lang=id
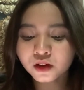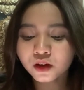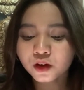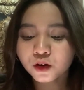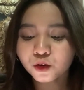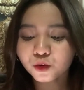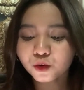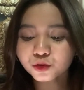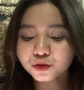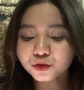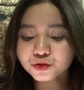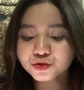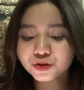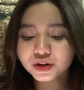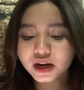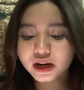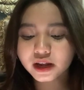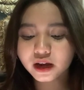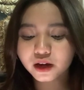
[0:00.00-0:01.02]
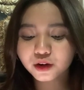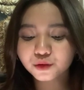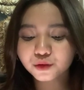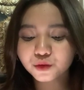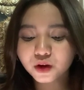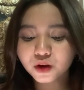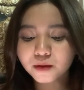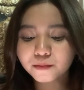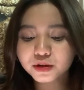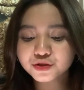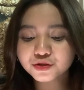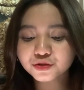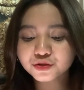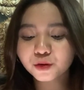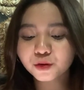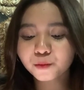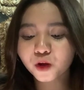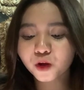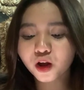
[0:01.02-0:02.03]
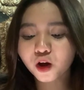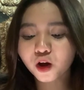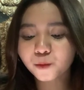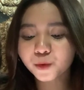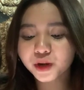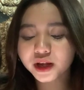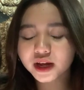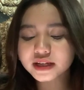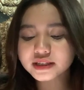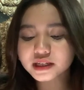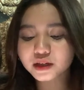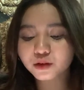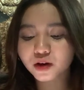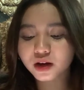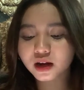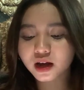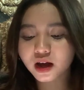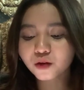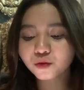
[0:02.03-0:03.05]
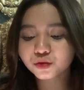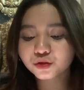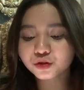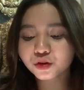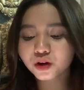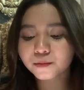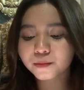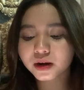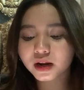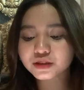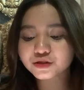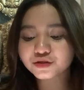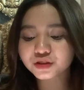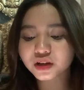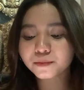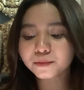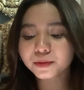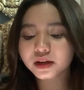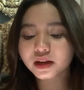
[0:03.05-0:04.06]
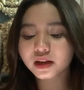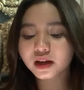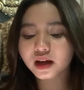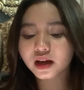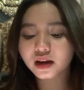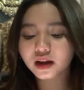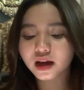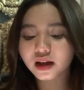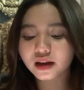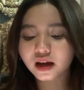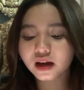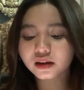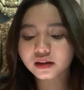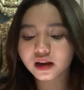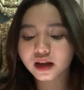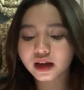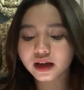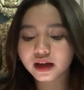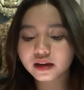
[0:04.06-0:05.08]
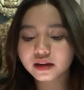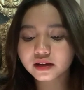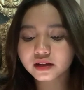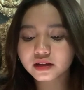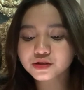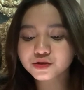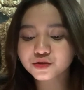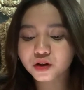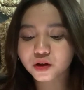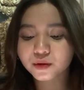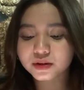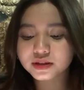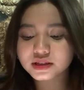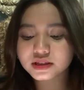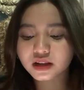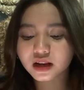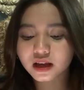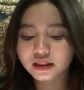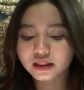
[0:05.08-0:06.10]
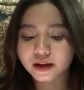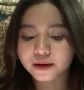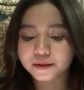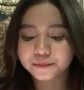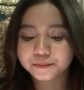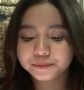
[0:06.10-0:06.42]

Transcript: Untuk jurnal yang kedua berjudul Pola Komunikasi Keluarga untuk Keberlanjutan Pendidikan Anak Nelayan di Sulawesi Selatan.